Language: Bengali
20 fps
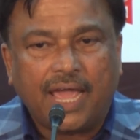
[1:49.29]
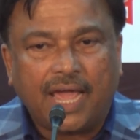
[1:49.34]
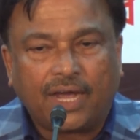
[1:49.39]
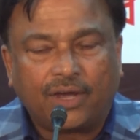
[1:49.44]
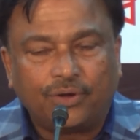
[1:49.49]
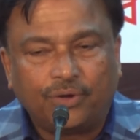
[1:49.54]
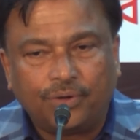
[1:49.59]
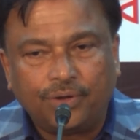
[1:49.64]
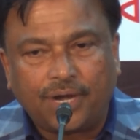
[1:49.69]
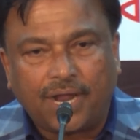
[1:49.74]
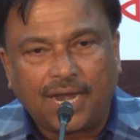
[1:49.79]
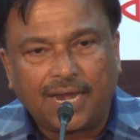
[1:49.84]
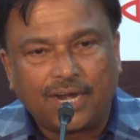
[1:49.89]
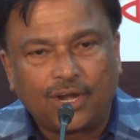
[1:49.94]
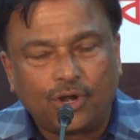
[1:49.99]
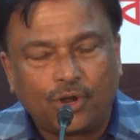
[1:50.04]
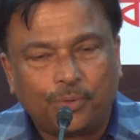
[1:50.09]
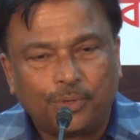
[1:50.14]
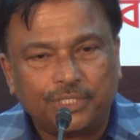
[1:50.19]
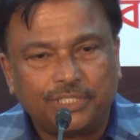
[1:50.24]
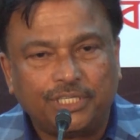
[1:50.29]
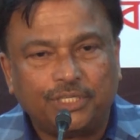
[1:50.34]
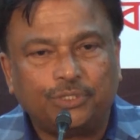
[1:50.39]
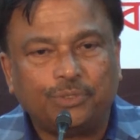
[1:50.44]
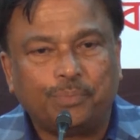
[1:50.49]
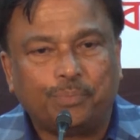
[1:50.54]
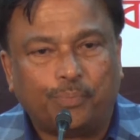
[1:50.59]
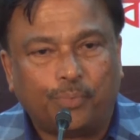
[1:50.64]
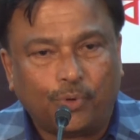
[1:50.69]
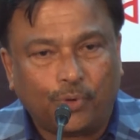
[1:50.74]
এখন আল্লাহ রহমত
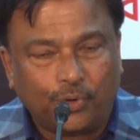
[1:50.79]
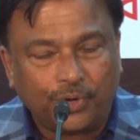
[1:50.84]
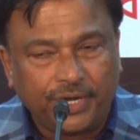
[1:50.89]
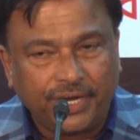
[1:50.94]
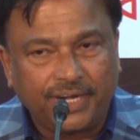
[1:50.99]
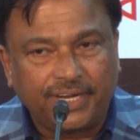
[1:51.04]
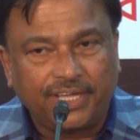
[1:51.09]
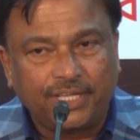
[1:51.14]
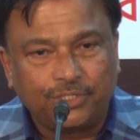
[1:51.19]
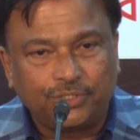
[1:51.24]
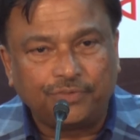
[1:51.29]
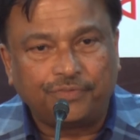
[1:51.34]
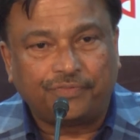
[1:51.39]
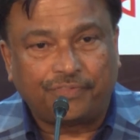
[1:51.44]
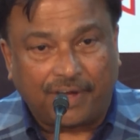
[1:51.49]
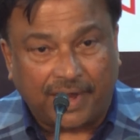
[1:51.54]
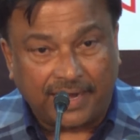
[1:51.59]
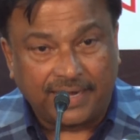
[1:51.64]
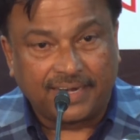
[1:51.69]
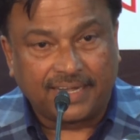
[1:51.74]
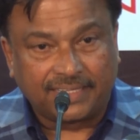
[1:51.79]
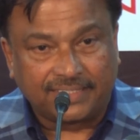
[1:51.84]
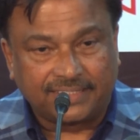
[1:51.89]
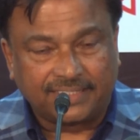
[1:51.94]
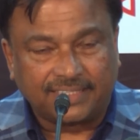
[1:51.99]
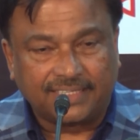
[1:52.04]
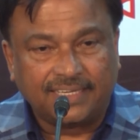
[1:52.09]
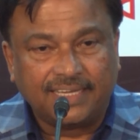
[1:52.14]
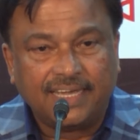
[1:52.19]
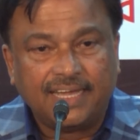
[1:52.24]
যেহেতু বোর্ডের কিছু ফান্ড
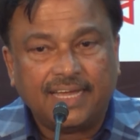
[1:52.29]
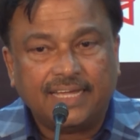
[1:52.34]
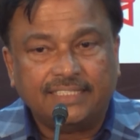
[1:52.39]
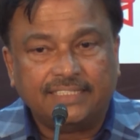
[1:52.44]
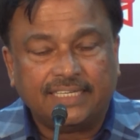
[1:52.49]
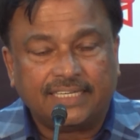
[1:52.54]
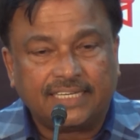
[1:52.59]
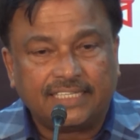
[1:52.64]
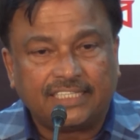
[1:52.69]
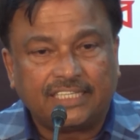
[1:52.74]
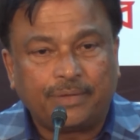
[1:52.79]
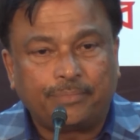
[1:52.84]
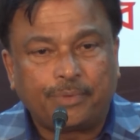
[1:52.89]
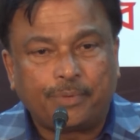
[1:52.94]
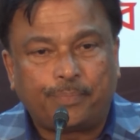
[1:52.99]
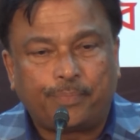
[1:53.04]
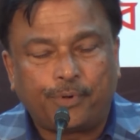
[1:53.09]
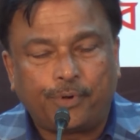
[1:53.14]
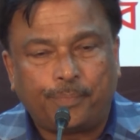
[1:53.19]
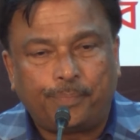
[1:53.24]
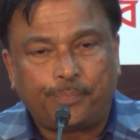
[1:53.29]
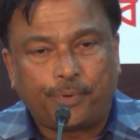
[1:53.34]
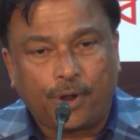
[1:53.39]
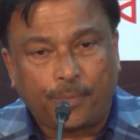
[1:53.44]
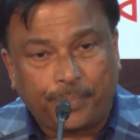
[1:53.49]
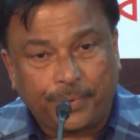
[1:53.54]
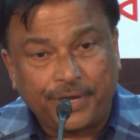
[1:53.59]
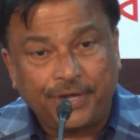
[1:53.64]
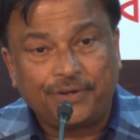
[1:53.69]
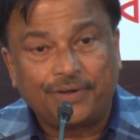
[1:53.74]
আছে যেটা যাতে আমরা
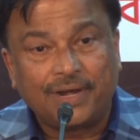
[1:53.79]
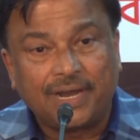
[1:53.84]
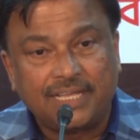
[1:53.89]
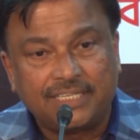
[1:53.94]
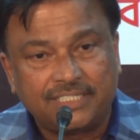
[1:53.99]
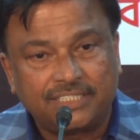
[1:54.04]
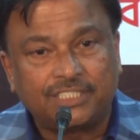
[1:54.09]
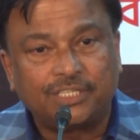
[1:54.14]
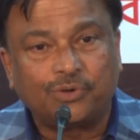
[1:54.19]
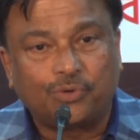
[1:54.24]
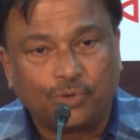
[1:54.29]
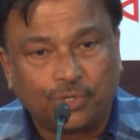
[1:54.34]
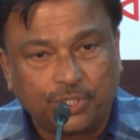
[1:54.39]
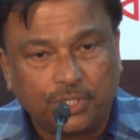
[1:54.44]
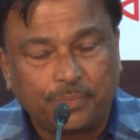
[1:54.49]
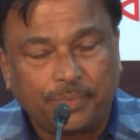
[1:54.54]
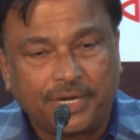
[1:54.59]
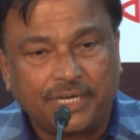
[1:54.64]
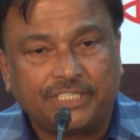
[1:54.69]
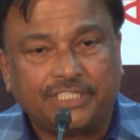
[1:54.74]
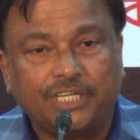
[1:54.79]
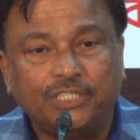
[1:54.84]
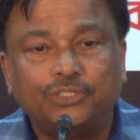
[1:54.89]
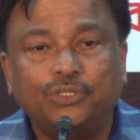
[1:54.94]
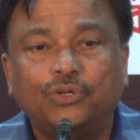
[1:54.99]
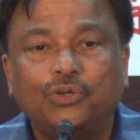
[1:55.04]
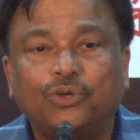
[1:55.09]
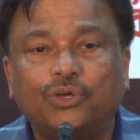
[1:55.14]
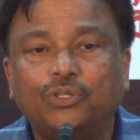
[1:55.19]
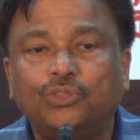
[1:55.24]
প্রপার ইউটিলাইজেশন করতে পারি সেই
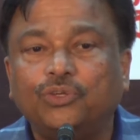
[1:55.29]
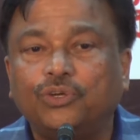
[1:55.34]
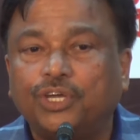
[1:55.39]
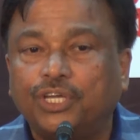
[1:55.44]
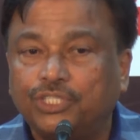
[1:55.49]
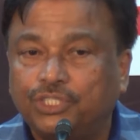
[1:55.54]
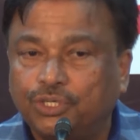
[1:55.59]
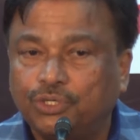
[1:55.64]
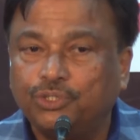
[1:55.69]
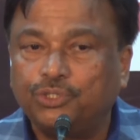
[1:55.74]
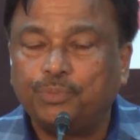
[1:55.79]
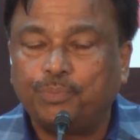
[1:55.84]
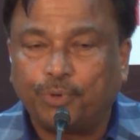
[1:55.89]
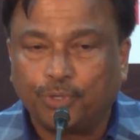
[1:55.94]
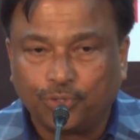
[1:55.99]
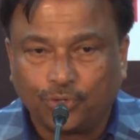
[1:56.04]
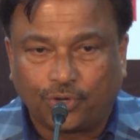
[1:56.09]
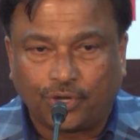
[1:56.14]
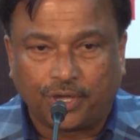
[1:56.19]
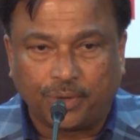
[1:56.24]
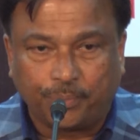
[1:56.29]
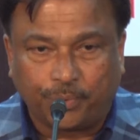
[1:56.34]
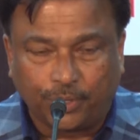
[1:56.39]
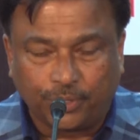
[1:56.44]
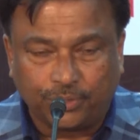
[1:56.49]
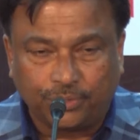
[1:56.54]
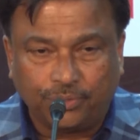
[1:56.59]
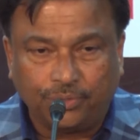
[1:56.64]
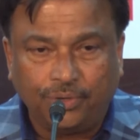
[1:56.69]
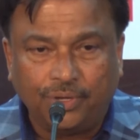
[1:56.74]
জন্য কিন্তু কিছু কিছু পদক্ষেপ
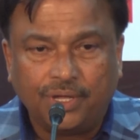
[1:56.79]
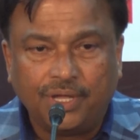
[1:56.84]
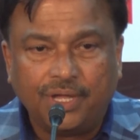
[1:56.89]
হয়তো